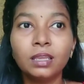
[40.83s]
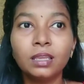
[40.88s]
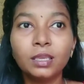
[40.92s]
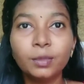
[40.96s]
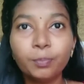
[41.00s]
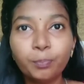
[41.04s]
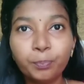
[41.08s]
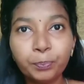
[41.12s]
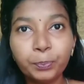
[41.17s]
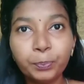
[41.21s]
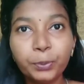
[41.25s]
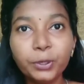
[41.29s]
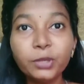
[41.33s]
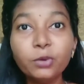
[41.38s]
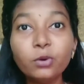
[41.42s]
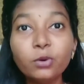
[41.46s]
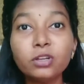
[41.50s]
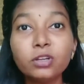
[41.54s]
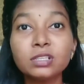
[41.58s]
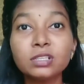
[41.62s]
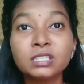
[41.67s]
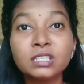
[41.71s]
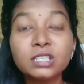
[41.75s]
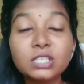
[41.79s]
இப்படி
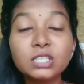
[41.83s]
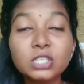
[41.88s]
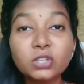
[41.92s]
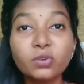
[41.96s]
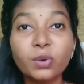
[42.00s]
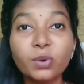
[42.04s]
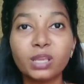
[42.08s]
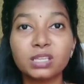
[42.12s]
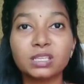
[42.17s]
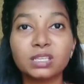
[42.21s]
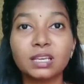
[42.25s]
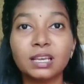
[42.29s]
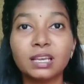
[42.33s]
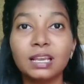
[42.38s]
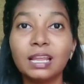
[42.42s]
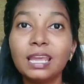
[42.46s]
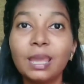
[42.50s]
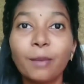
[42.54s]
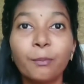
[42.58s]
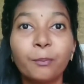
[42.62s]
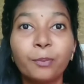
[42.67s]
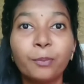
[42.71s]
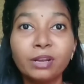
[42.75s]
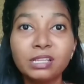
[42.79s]
ஒரு சுச்சுவேஷன்ல
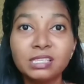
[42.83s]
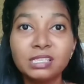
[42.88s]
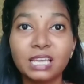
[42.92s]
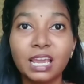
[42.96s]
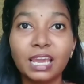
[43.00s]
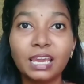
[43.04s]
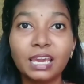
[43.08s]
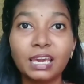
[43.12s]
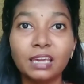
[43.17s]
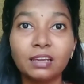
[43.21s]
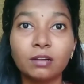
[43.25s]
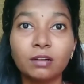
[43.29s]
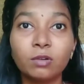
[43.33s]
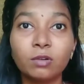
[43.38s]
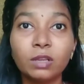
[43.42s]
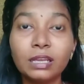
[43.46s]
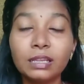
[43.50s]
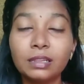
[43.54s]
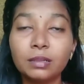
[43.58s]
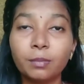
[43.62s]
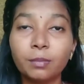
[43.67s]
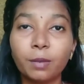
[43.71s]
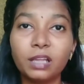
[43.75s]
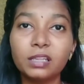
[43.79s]
எப்படி ஜே கே
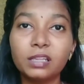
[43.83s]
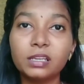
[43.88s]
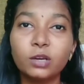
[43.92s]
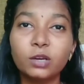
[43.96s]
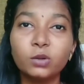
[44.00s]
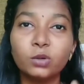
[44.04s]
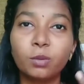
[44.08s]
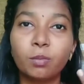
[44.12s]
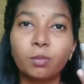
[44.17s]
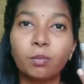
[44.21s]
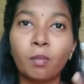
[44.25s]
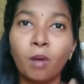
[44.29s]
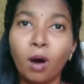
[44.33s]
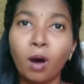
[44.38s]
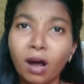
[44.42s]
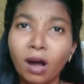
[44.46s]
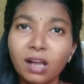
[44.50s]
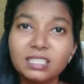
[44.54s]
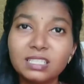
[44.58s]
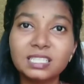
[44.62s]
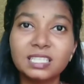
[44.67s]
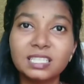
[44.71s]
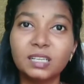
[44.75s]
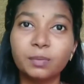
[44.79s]
ரவுலிங் இந்த மாதிரியான ஒரு
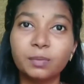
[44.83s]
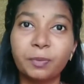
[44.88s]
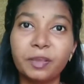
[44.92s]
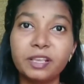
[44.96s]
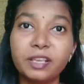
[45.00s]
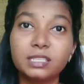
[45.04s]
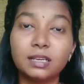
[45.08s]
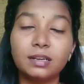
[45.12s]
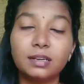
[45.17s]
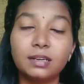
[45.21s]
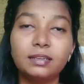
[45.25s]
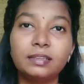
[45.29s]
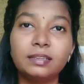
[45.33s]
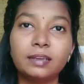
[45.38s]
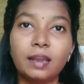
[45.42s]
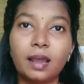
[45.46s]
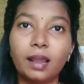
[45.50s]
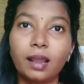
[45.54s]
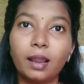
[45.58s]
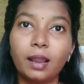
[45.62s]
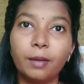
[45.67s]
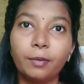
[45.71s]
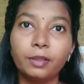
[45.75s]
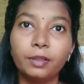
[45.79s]
மாஸ்டர் பீஸ்
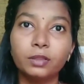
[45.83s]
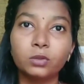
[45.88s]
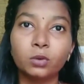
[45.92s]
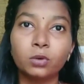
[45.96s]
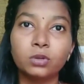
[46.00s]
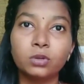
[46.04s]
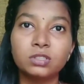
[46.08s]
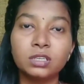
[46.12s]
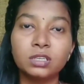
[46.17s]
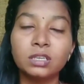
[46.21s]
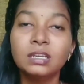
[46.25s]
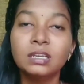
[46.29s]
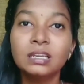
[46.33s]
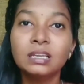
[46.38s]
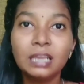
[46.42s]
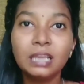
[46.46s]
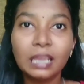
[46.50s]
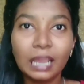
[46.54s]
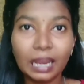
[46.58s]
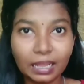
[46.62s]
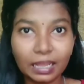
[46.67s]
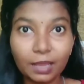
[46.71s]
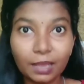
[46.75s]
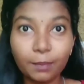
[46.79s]
எழுதுனாங்க அப்படின்னு தோணுச்சு
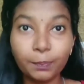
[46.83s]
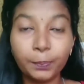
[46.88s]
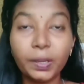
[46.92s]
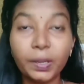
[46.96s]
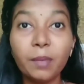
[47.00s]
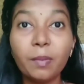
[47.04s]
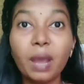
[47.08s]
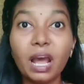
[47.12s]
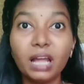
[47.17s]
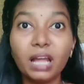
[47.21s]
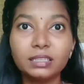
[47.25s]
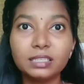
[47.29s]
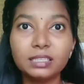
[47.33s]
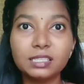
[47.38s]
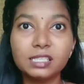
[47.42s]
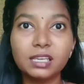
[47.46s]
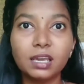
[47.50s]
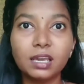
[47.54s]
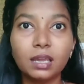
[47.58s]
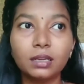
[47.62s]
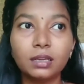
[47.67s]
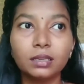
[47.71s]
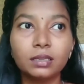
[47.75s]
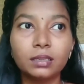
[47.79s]
எனக்கு இப்பயுமே
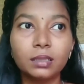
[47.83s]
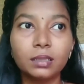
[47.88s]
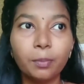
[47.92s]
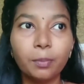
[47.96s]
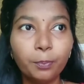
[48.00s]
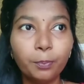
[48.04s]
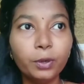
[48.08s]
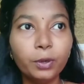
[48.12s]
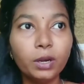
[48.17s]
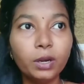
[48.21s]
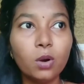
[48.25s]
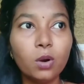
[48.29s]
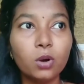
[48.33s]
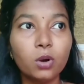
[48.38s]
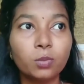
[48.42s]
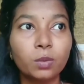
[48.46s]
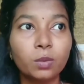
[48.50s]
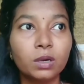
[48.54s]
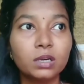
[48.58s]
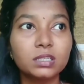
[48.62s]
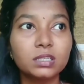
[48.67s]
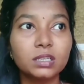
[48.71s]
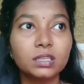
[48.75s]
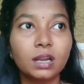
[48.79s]
அதிர்ச்சியா இருக்கு இப்படி ஒரு
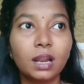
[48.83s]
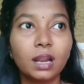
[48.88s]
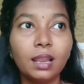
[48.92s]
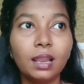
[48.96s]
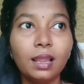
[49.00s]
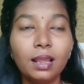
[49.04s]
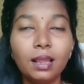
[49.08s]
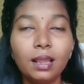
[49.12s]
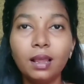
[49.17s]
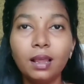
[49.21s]
மனுஷனால